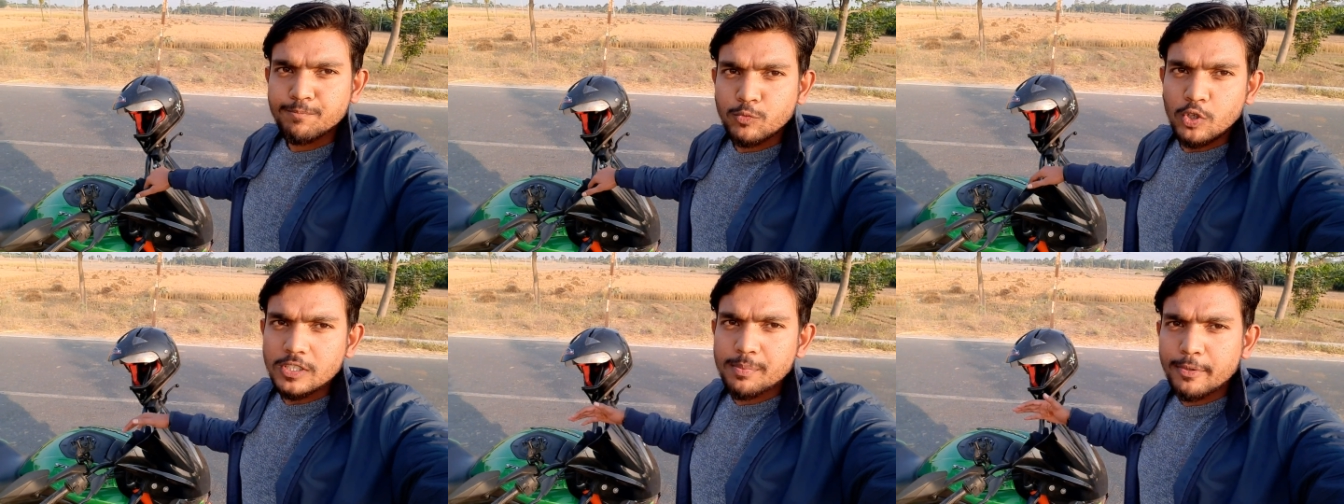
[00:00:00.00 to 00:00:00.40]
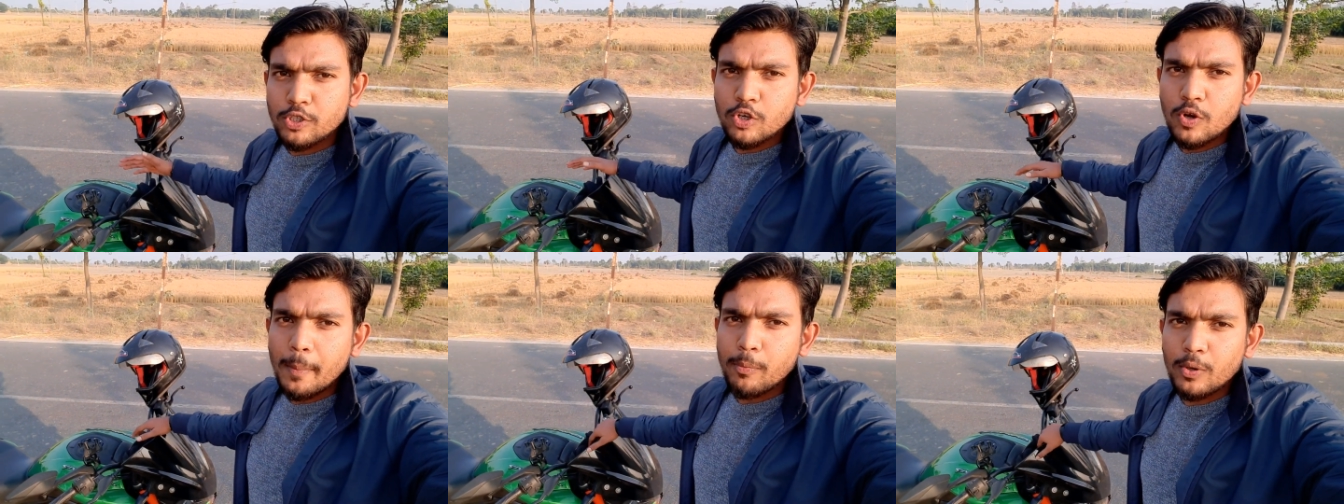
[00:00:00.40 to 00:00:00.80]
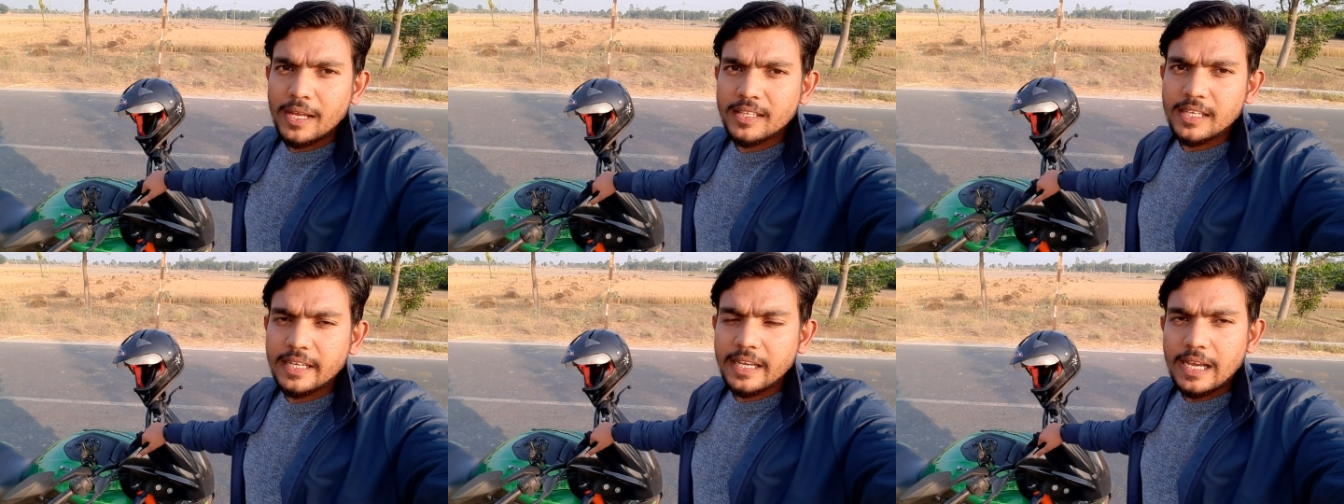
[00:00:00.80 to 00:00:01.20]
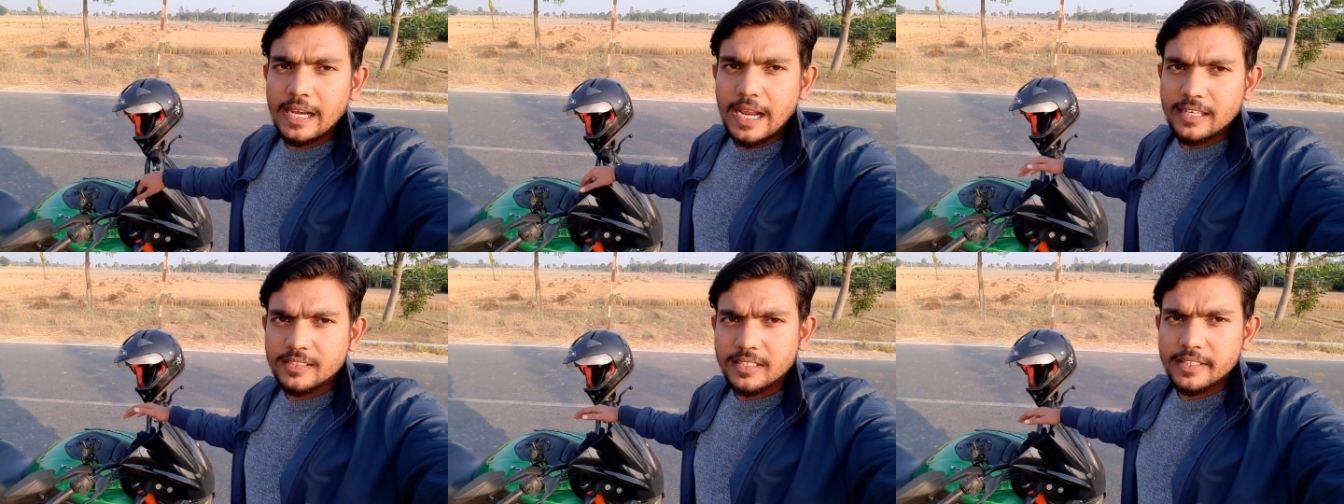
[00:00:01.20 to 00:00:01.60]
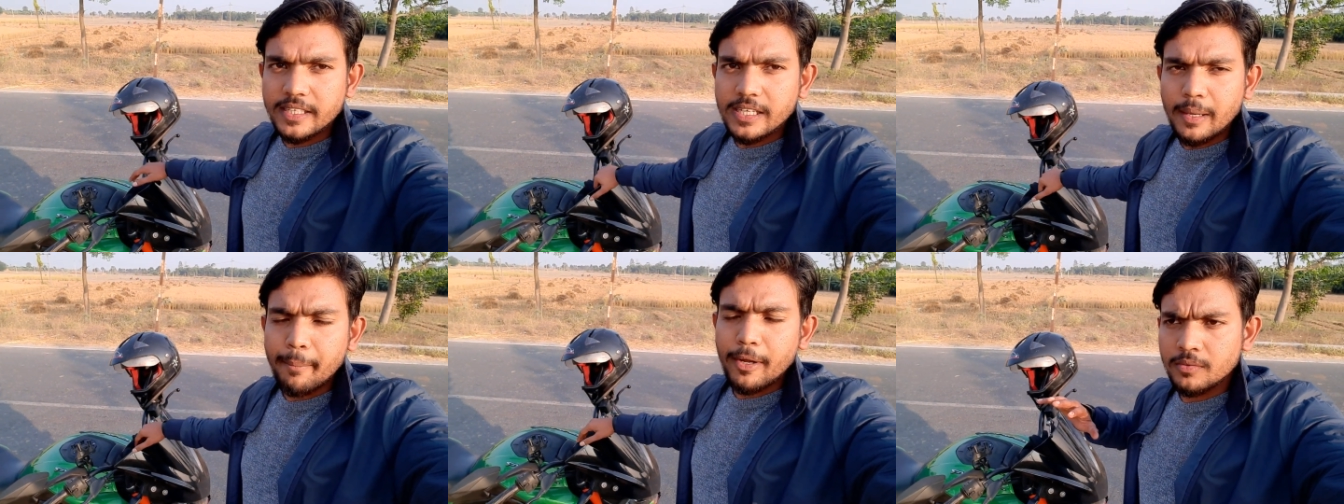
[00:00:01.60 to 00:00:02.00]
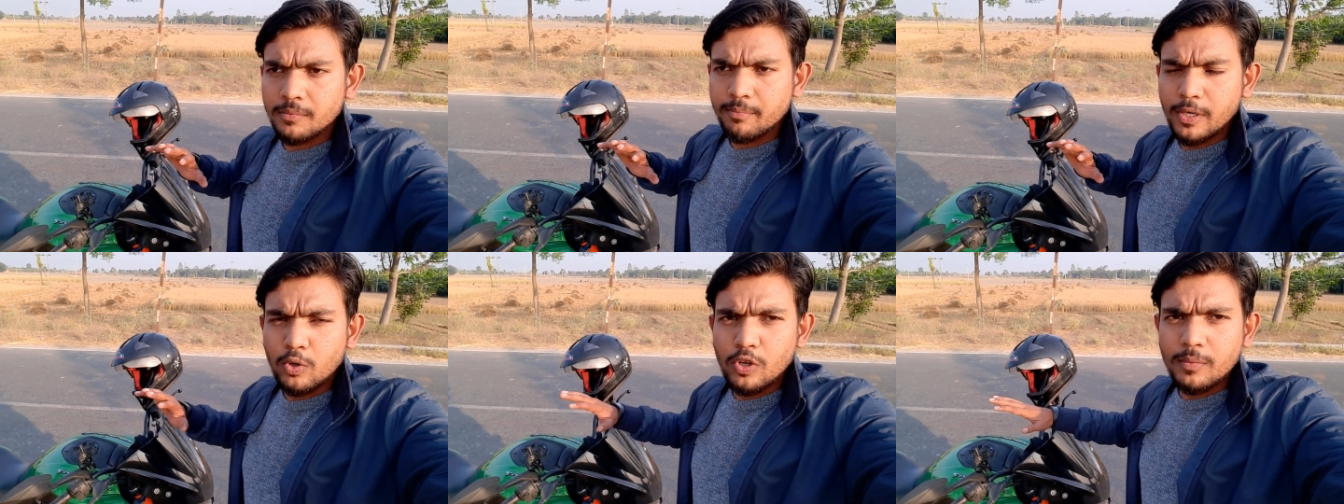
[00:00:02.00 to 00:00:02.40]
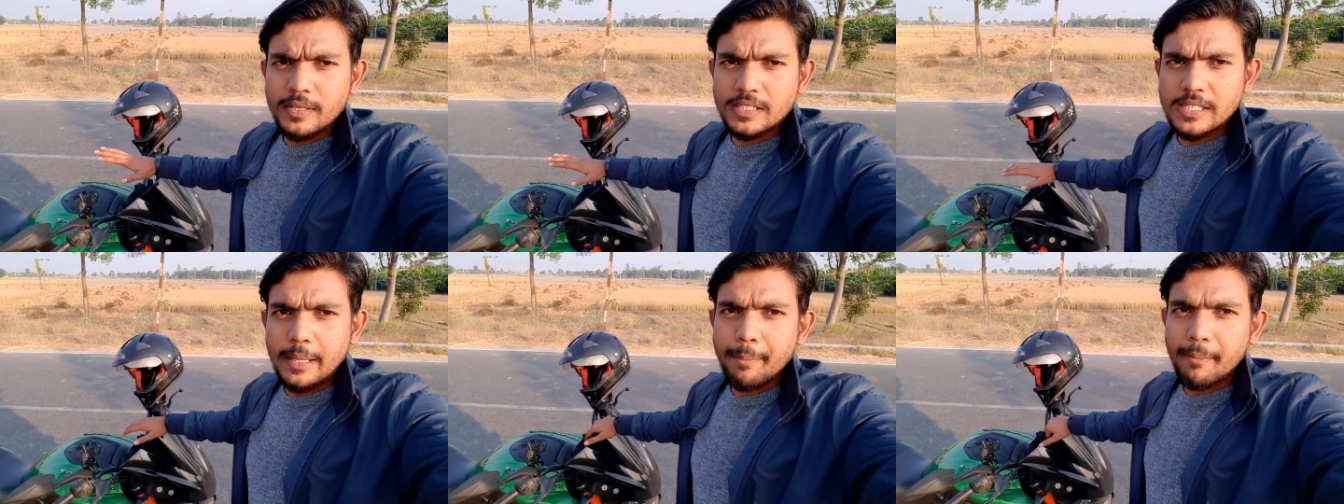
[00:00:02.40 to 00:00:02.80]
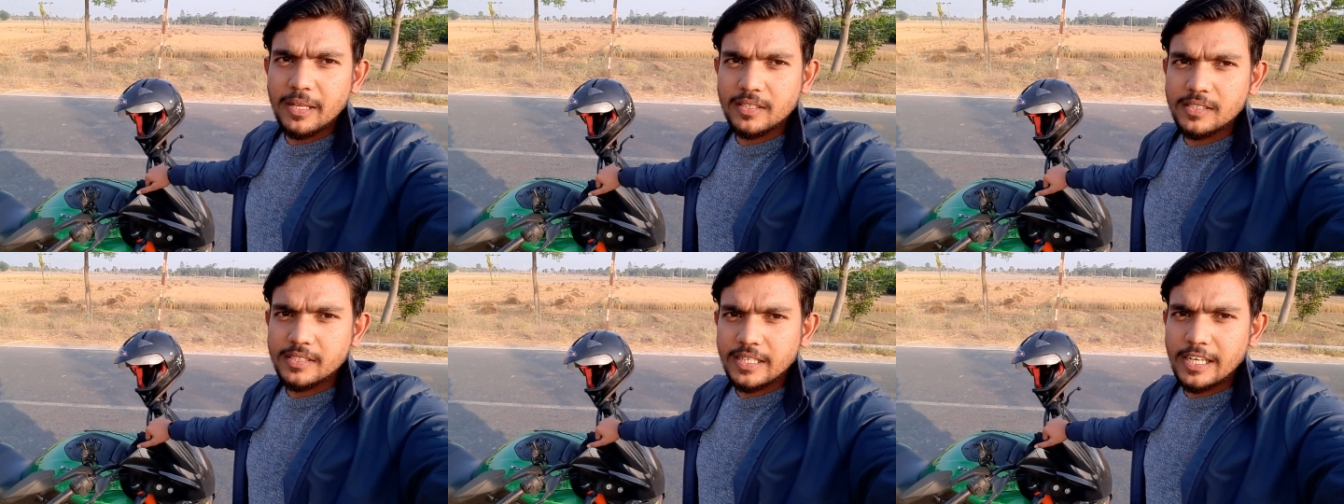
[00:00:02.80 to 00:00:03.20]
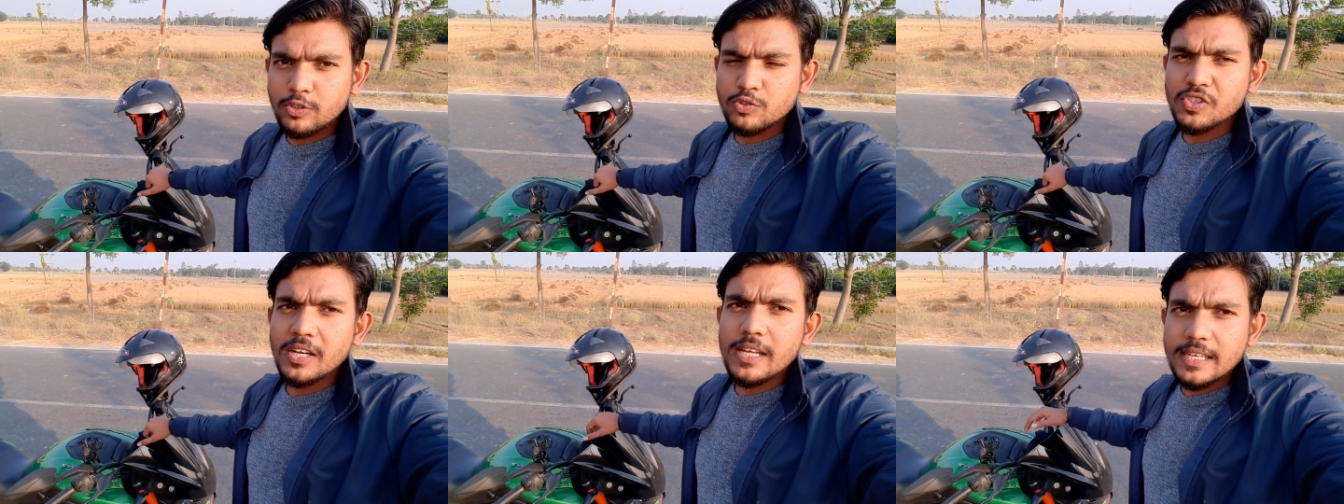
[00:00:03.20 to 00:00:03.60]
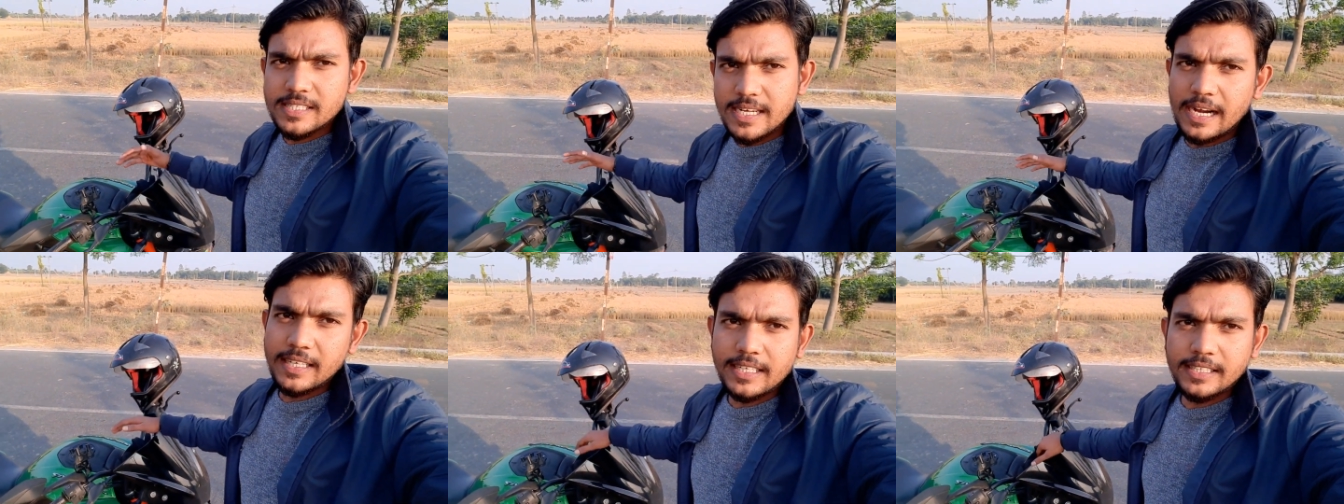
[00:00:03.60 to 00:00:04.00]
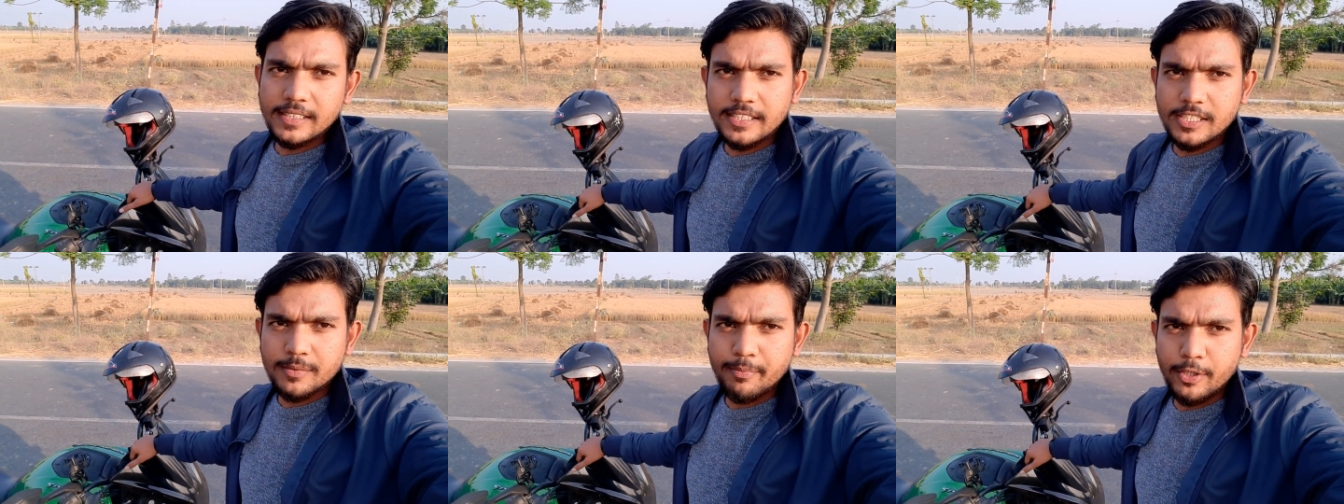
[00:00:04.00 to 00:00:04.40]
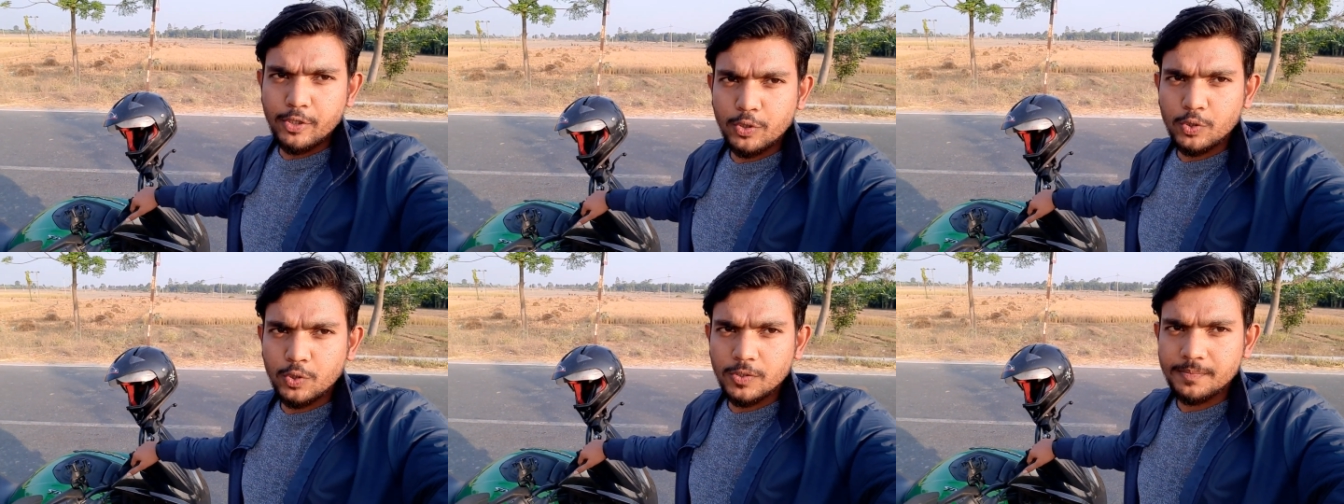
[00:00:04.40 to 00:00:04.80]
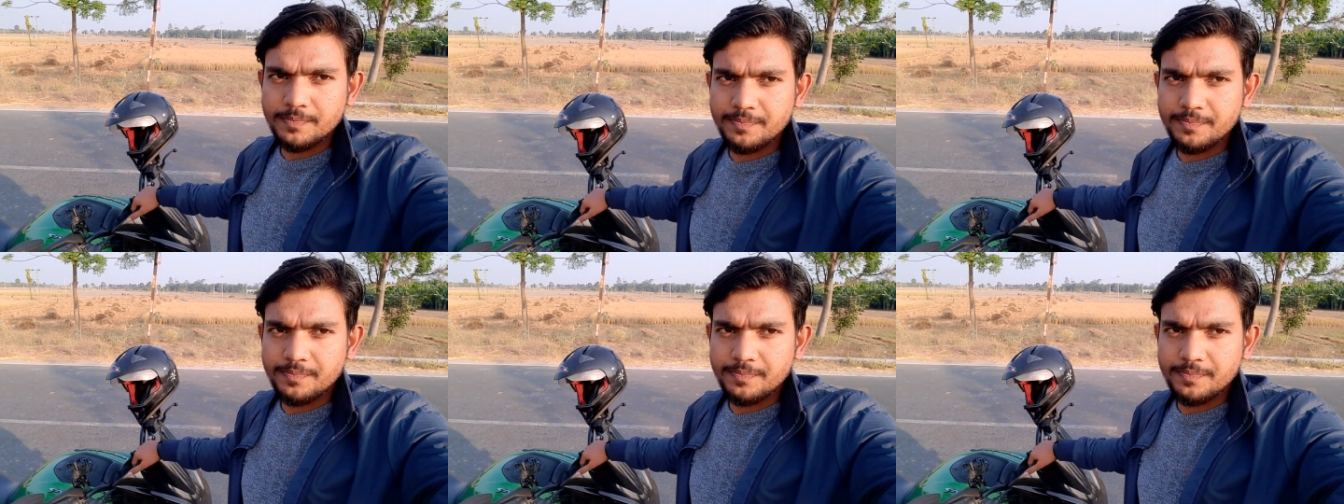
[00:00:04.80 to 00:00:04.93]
तो इस वीडियो को पूरा देखिएगा लास्ट तक देखिएगा बिल्कुल बिल्कुल भी स्किप मत कीजिएगा तो चलिए स्टार्ट करते हैं इस वीडियो को